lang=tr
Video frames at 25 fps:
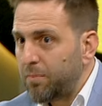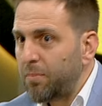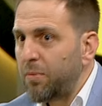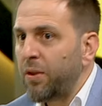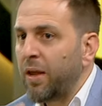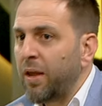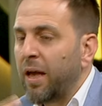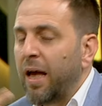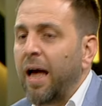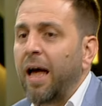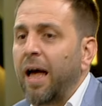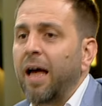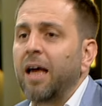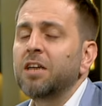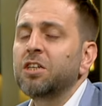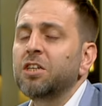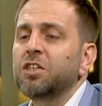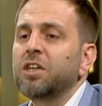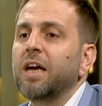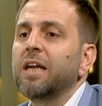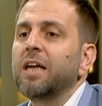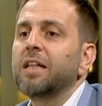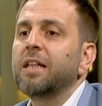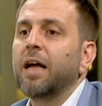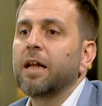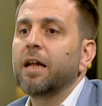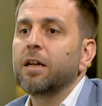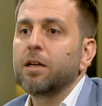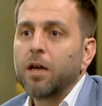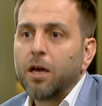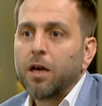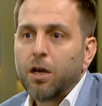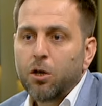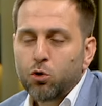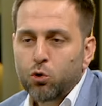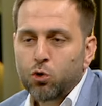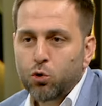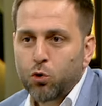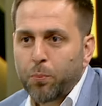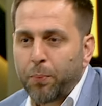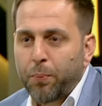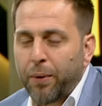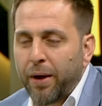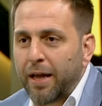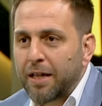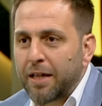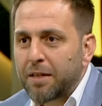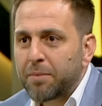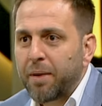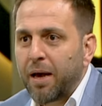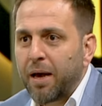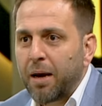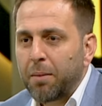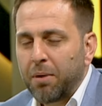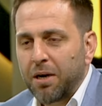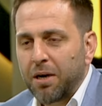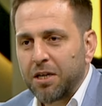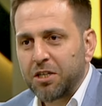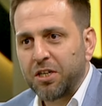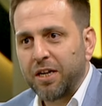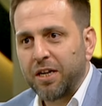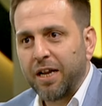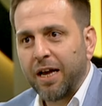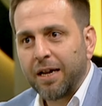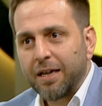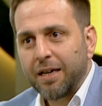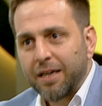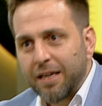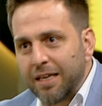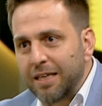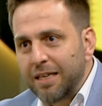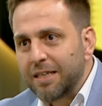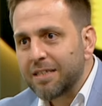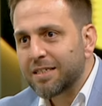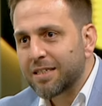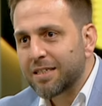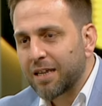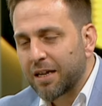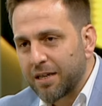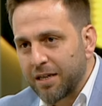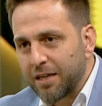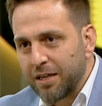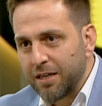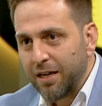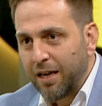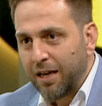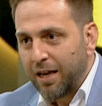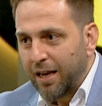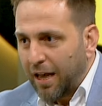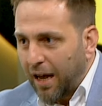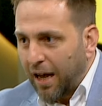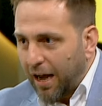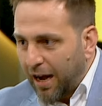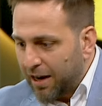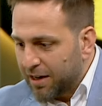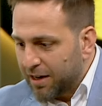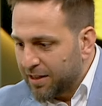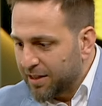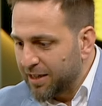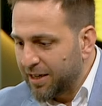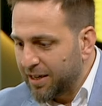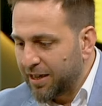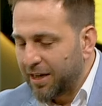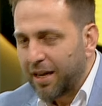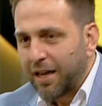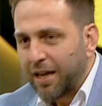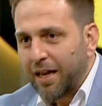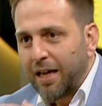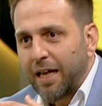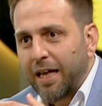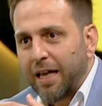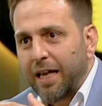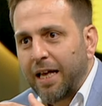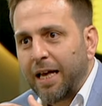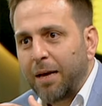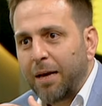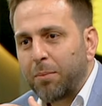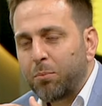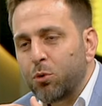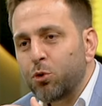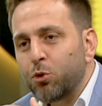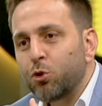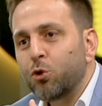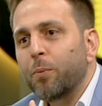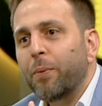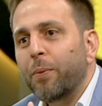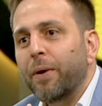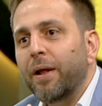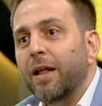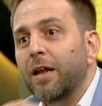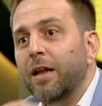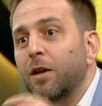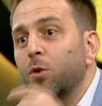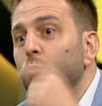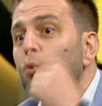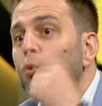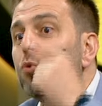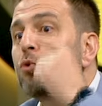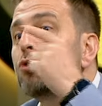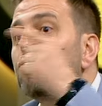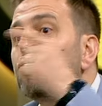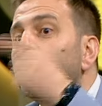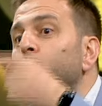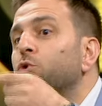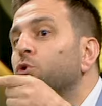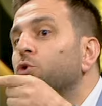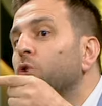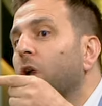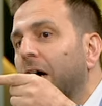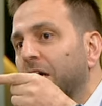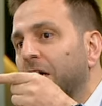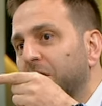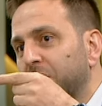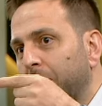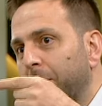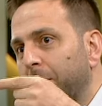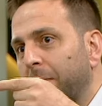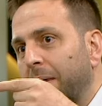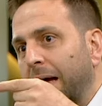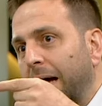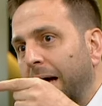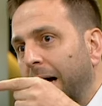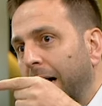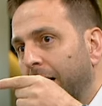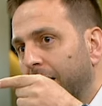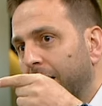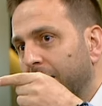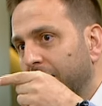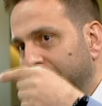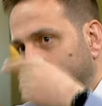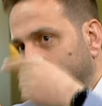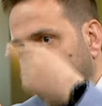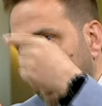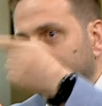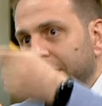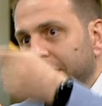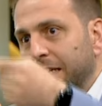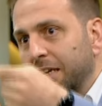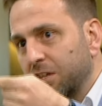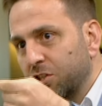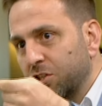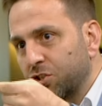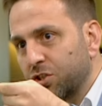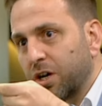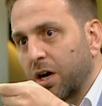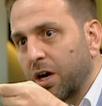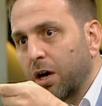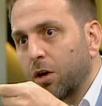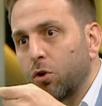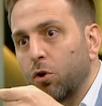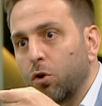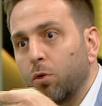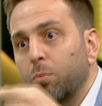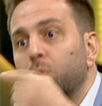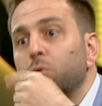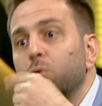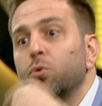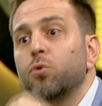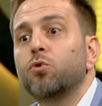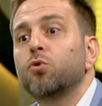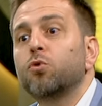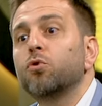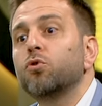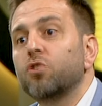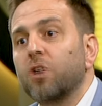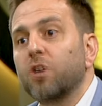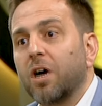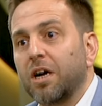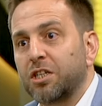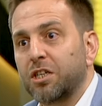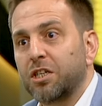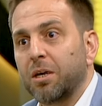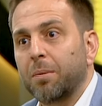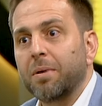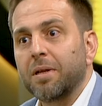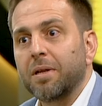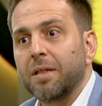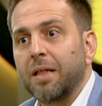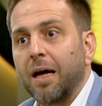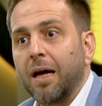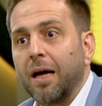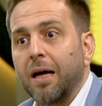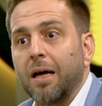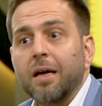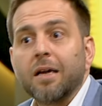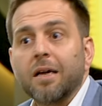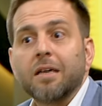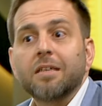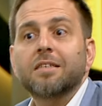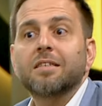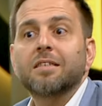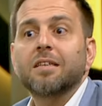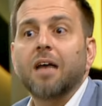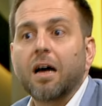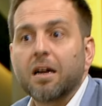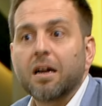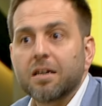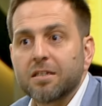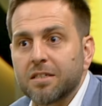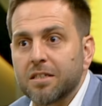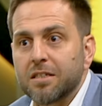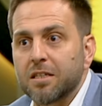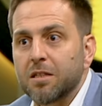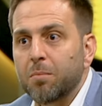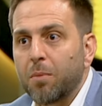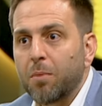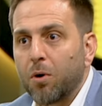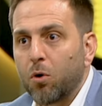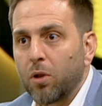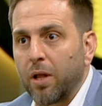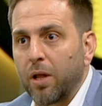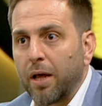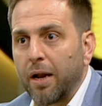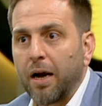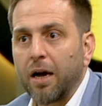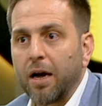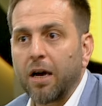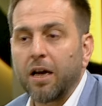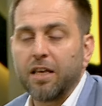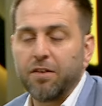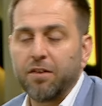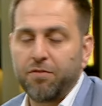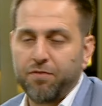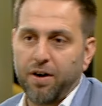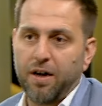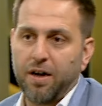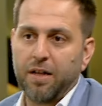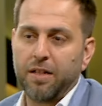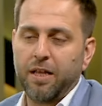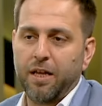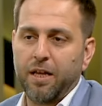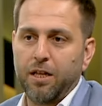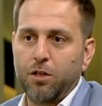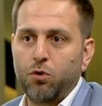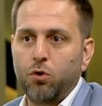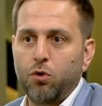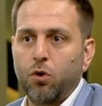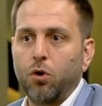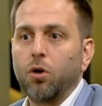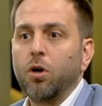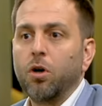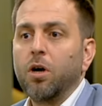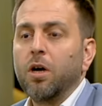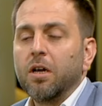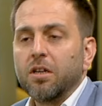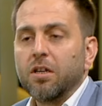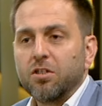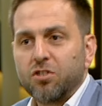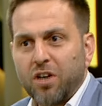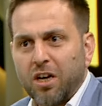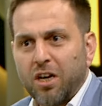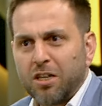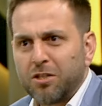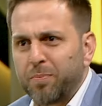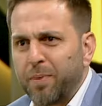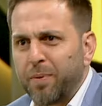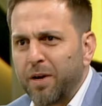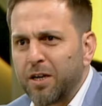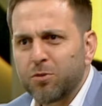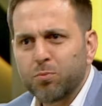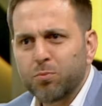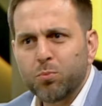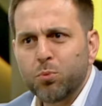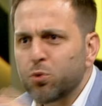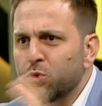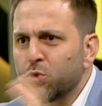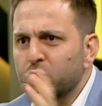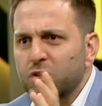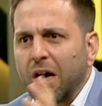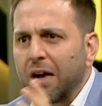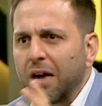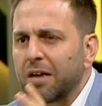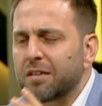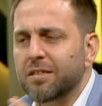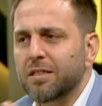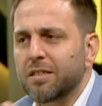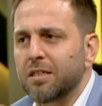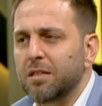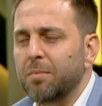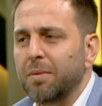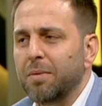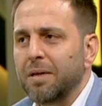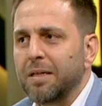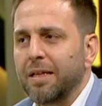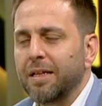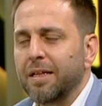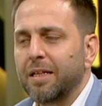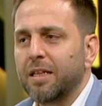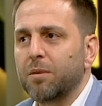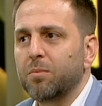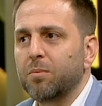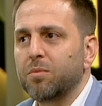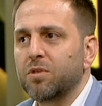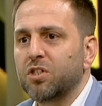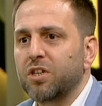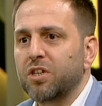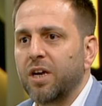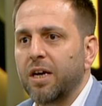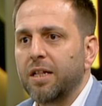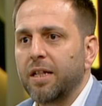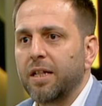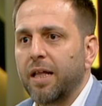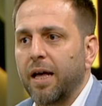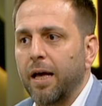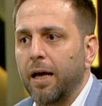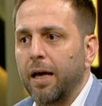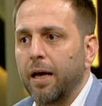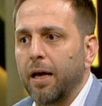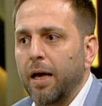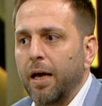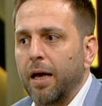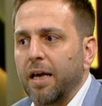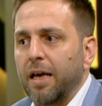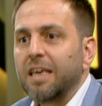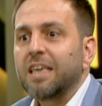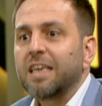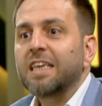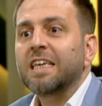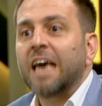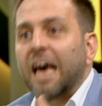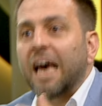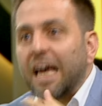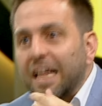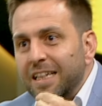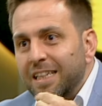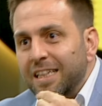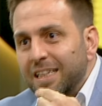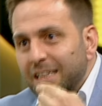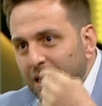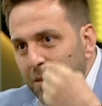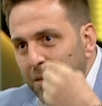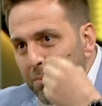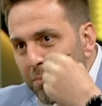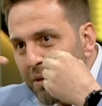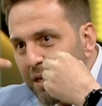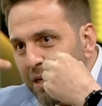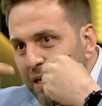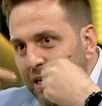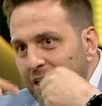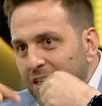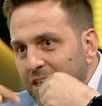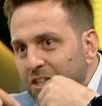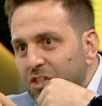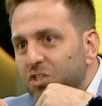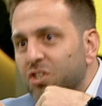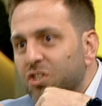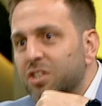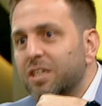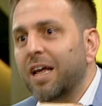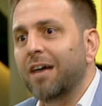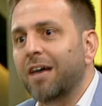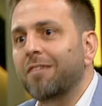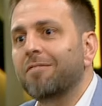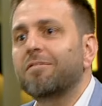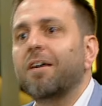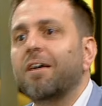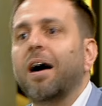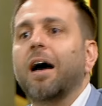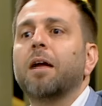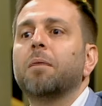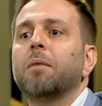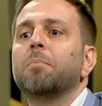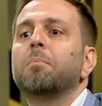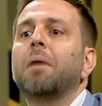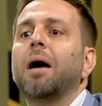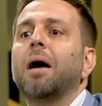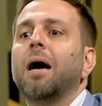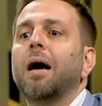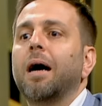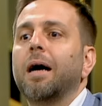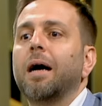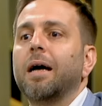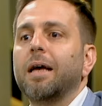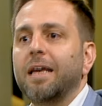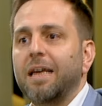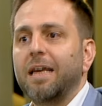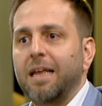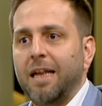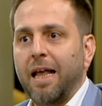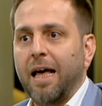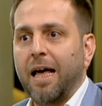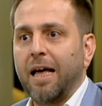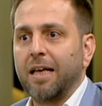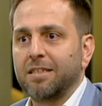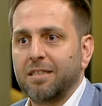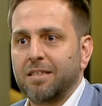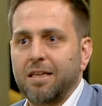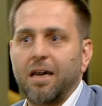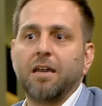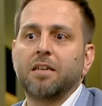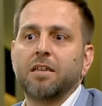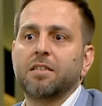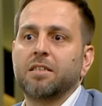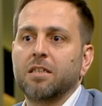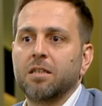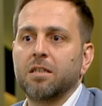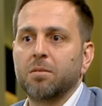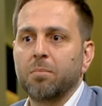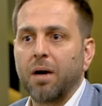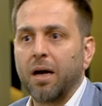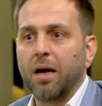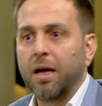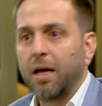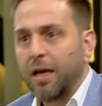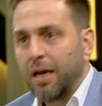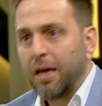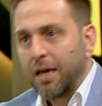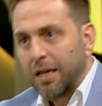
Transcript: her şeyden şüphe etmeye başlayan insanın artık e, bu şüpheleri üçüncü aşamaya kendini çıkarıyor. Bu üçüncü aşamada sarsılma olarak ifade ediyor. Jaspers bu sarsılma dediğimiz şey de kendi bilincine varma ile sarsılma.